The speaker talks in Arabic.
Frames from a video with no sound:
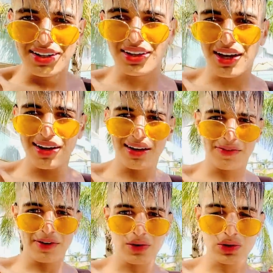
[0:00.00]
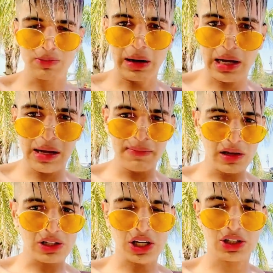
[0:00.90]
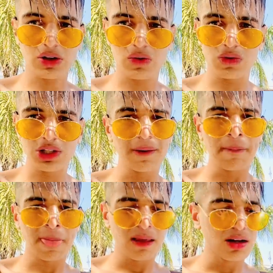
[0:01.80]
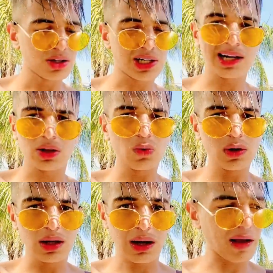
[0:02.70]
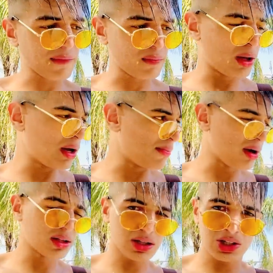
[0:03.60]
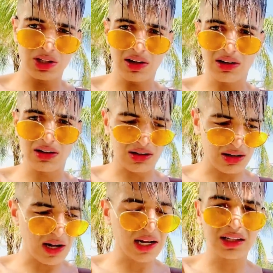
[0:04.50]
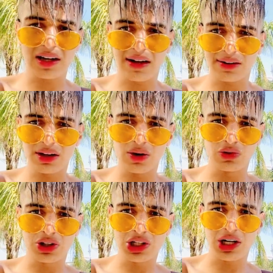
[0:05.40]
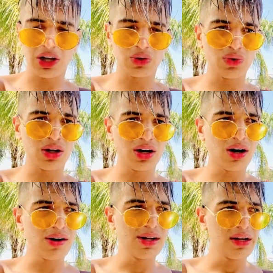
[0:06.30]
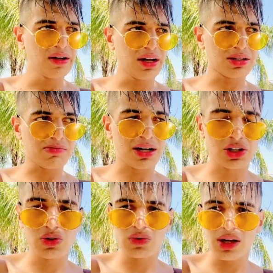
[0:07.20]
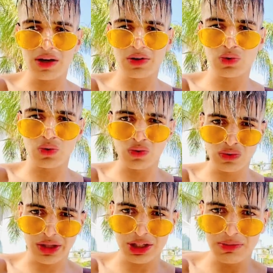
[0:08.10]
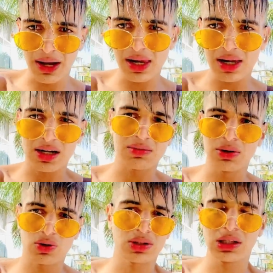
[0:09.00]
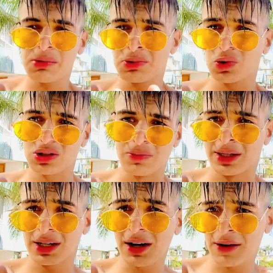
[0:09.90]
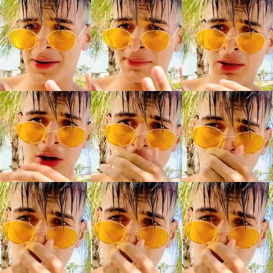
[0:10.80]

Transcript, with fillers: طار لها ظفر وصباعها من التحت اخوتي تحردوا ليها مع داكشي ديال هذيك الارضيه وداكشي تحردوا ليها حيت ما عرفت شنو دارت وداكشي بحال لا سميتو خصنا دابا نمشيو للسبيطار ولا